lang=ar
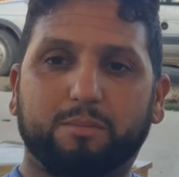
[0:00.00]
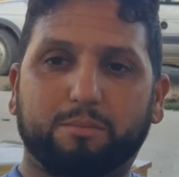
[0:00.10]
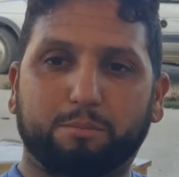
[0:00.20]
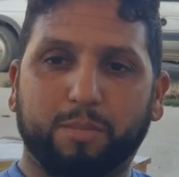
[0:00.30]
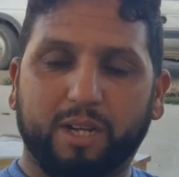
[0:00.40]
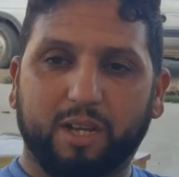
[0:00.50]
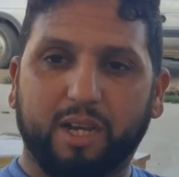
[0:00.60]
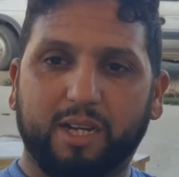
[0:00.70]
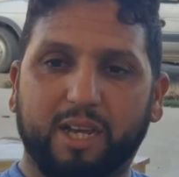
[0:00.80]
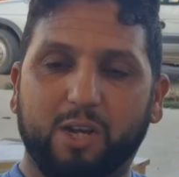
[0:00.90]
من
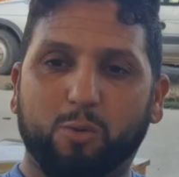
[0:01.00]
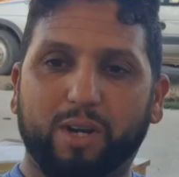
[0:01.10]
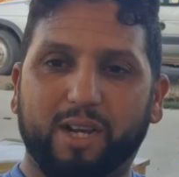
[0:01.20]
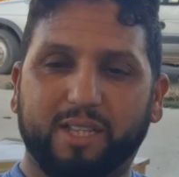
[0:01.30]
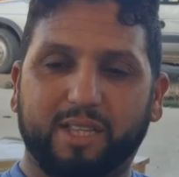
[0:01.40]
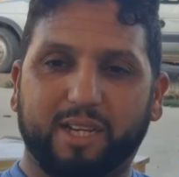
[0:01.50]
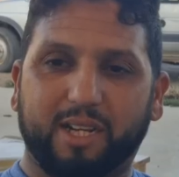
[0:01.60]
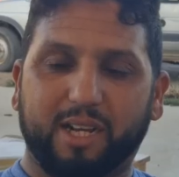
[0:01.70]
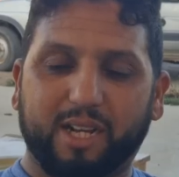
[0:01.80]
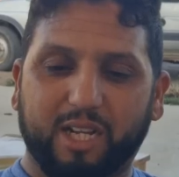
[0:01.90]
خلال الولاده
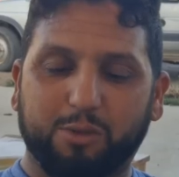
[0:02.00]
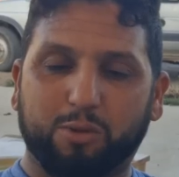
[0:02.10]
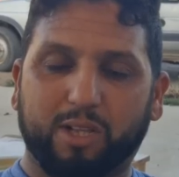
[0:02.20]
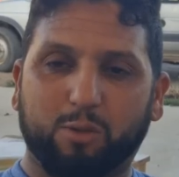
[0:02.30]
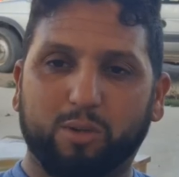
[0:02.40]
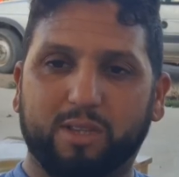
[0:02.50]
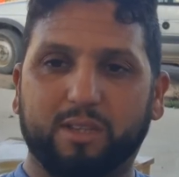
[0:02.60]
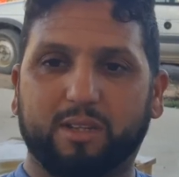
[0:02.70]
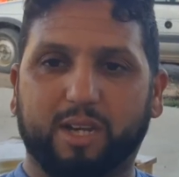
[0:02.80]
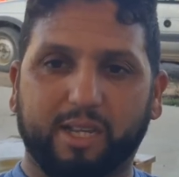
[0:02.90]
ديالها اللي كتولد الولد
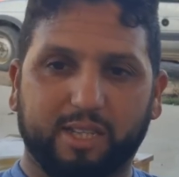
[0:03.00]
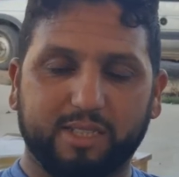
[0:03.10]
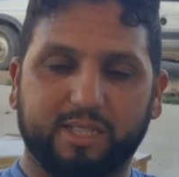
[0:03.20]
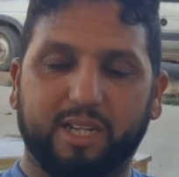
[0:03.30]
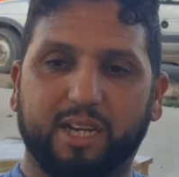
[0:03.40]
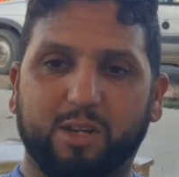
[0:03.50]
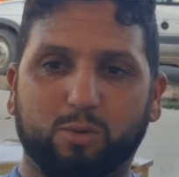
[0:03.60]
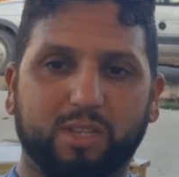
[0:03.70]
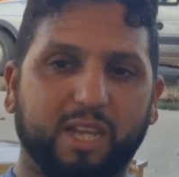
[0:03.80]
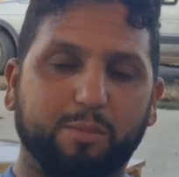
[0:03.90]
كيتهز عليها
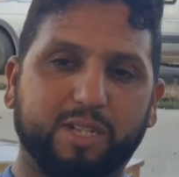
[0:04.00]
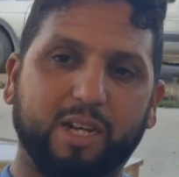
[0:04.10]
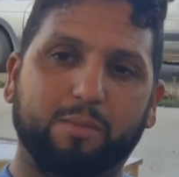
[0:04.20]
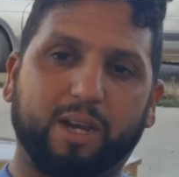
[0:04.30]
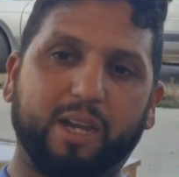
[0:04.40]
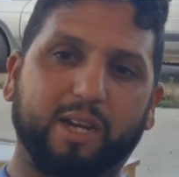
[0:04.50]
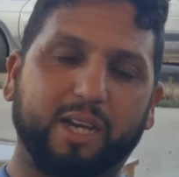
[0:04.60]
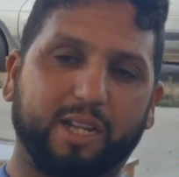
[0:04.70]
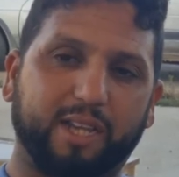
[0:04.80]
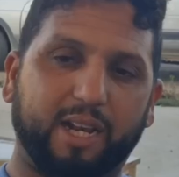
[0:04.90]
الولد كيمشي للماكينه
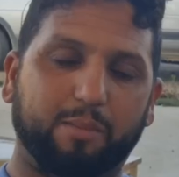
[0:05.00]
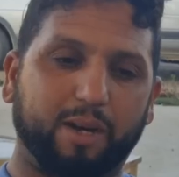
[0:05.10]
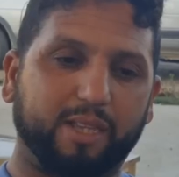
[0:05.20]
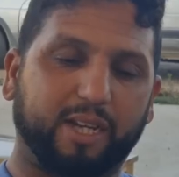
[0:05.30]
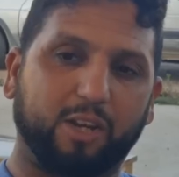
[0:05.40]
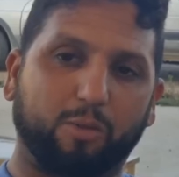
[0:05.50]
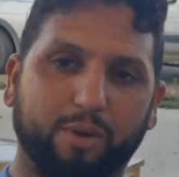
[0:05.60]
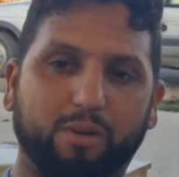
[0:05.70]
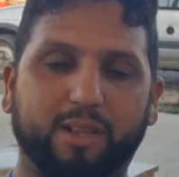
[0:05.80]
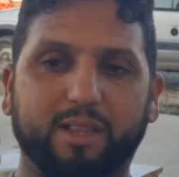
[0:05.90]
كيرضع اللبا هذيك
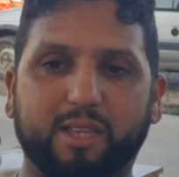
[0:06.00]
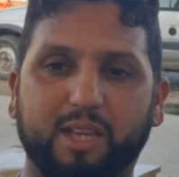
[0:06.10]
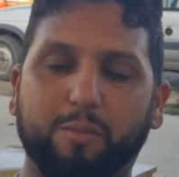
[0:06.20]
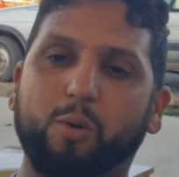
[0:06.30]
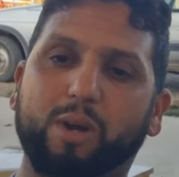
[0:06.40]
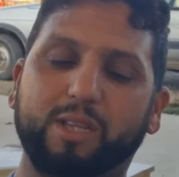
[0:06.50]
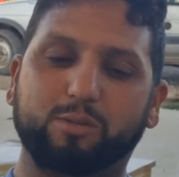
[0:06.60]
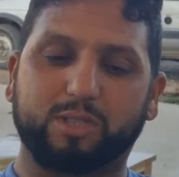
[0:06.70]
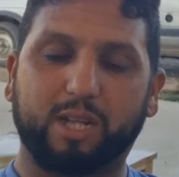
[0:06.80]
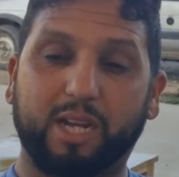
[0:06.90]
اليومين ولا ثلاث ايام
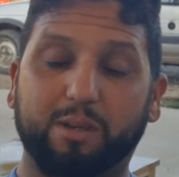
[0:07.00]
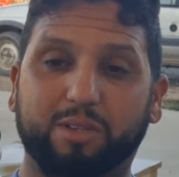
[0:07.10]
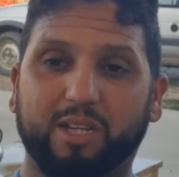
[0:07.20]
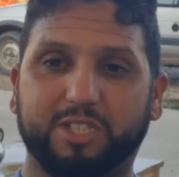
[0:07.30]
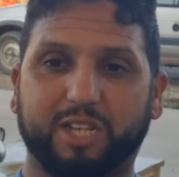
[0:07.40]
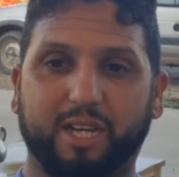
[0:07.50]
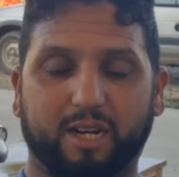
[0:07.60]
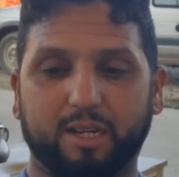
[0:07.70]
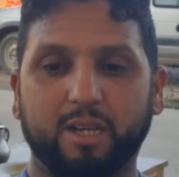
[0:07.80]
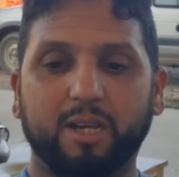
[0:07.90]
وكيدوز الحليب ديال
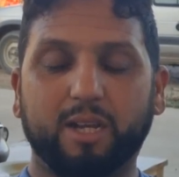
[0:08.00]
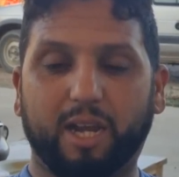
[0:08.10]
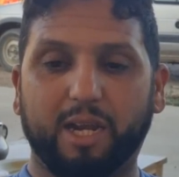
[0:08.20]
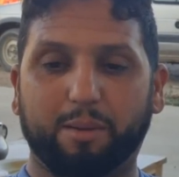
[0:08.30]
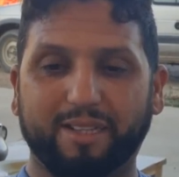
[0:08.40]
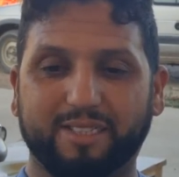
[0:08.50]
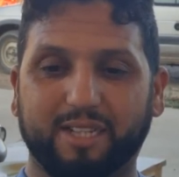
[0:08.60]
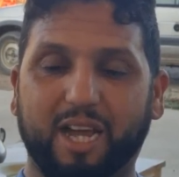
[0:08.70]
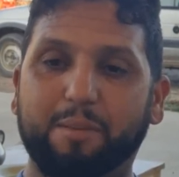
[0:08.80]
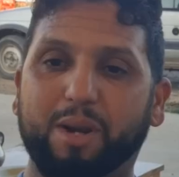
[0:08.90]
الشكاره الحليب
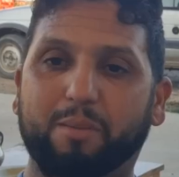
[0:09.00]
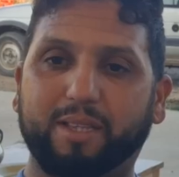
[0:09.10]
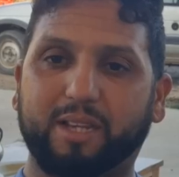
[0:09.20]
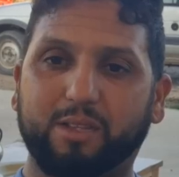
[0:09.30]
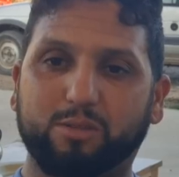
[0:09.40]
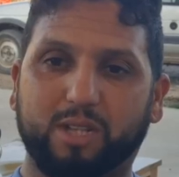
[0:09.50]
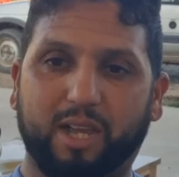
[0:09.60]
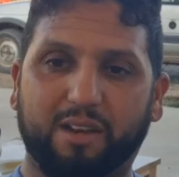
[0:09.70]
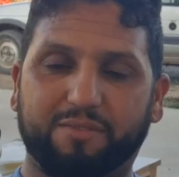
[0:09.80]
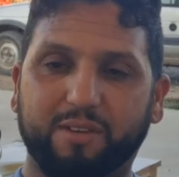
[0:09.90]
الاصطناعي من بعد كيدوز
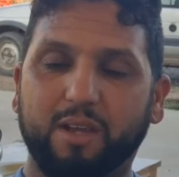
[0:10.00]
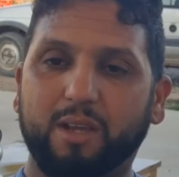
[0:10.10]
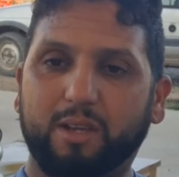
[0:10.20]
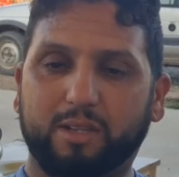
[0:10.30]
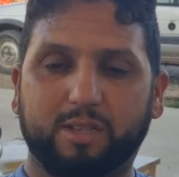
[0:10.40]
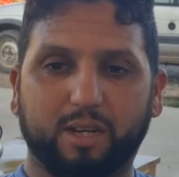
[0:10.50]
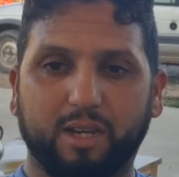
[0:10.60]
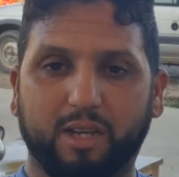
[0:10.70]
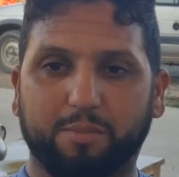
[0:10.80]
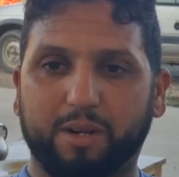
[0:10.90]
للعلف حتى
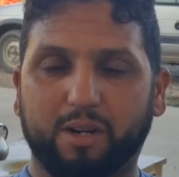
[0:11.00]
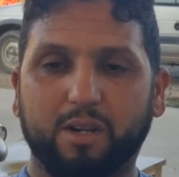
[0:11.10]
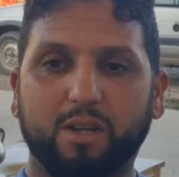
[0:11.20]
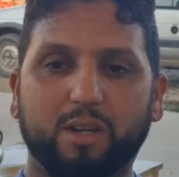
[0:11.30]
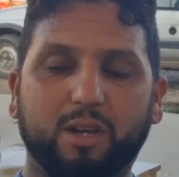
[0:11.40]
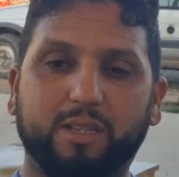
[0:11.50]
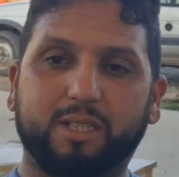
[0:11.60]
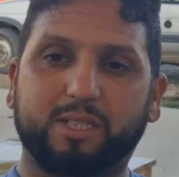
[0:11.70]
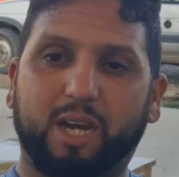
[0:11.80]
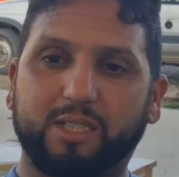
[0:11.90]
كيكبر
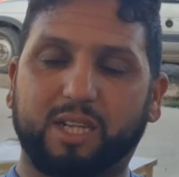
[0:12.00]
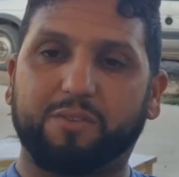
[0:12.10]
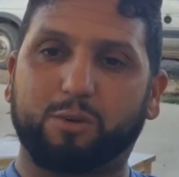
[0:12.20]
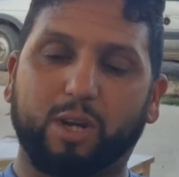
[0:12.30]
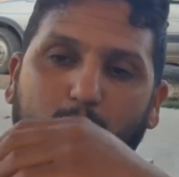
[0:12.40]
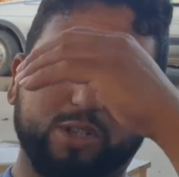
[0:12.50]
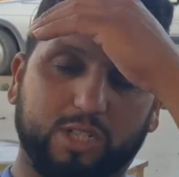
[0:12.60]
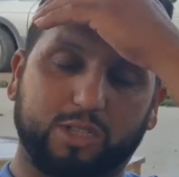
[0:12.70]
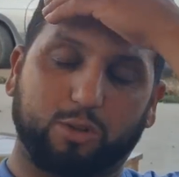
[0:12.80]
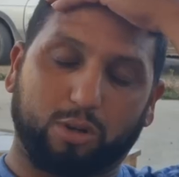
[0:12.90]
هذيك الساعه صافي وكيخرج
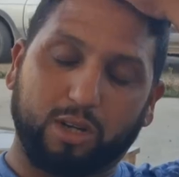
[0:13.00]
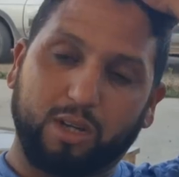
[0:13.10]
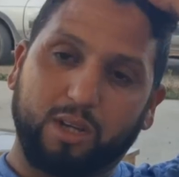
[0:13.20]
للسوق